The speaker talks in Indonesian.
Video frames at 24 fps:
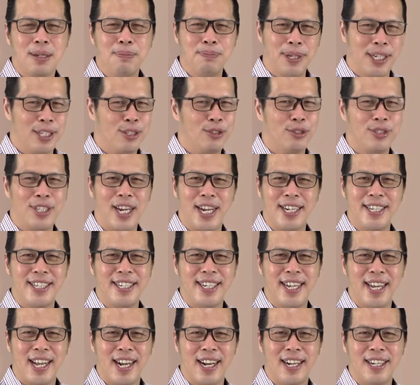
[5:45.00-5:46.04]
Begitu
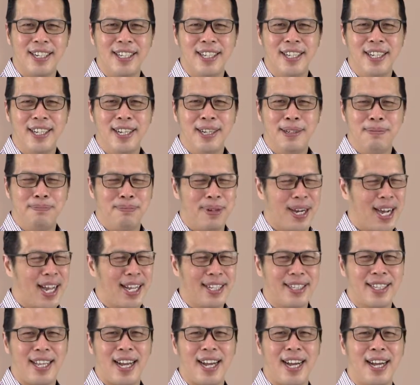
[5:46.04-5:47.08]
Daniel
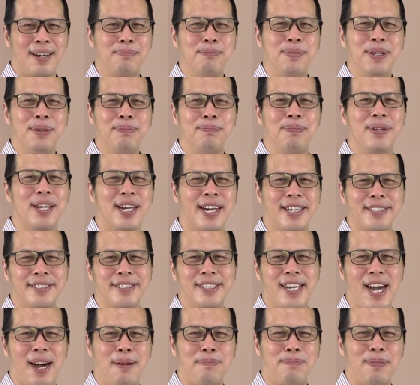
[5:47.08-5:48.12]
mengatakan mimpi
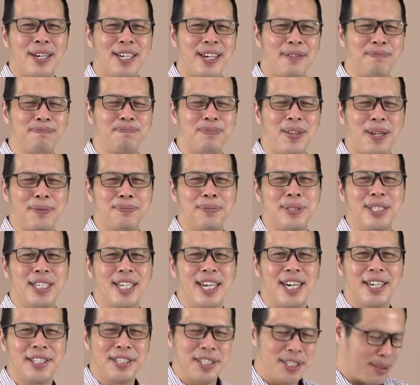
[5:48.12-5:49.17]
raja apa dan
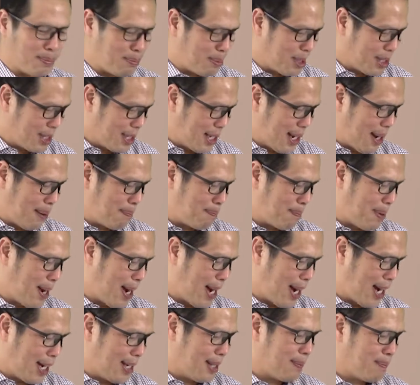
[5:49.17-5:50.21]
tafsirannya seperti apa.
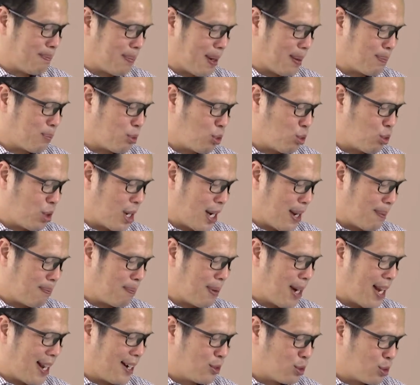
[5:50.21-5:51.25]
Ayat 46
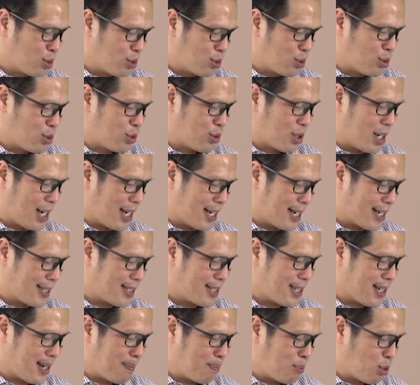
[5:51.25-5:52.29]
lalu sujudlah
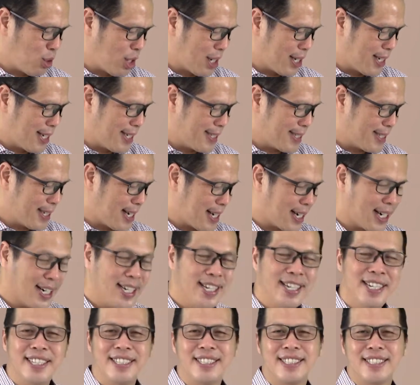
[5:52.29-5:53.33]
raja Nebukadnezar
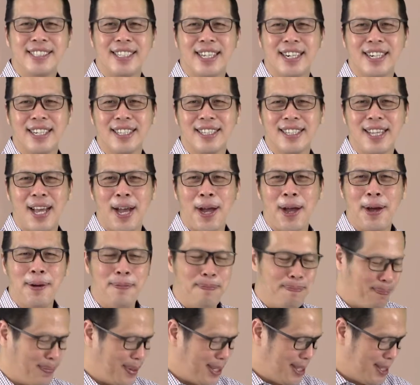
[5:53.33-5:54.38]
serta
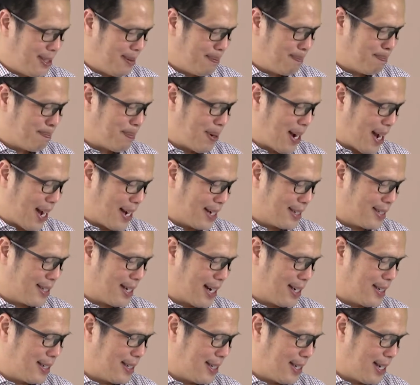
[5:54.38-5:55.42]
menyembah
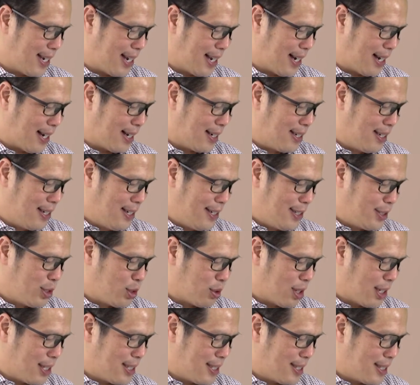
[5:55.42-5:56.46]
Daniel
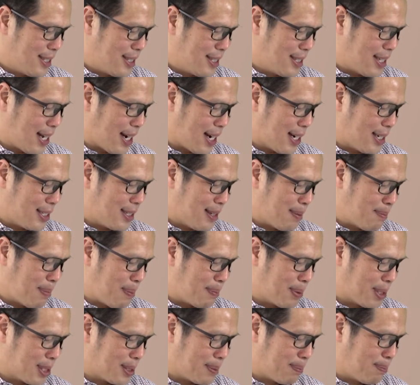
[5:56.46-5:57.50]
juga dititahkan yang
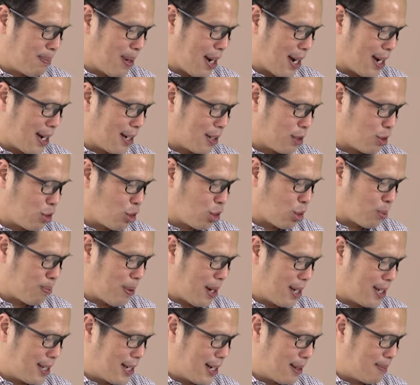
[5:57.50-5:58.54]
mempersembahkan
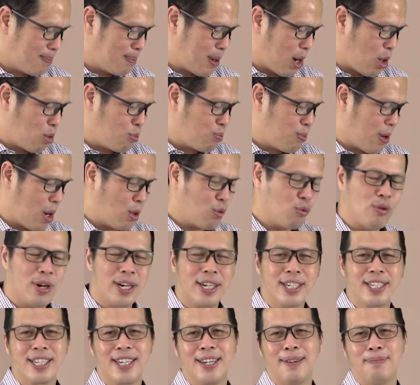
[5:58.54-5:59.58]
korban dan
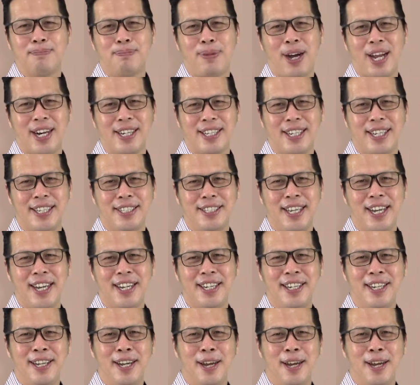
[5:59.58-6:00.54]
bau-bauan kepadanya.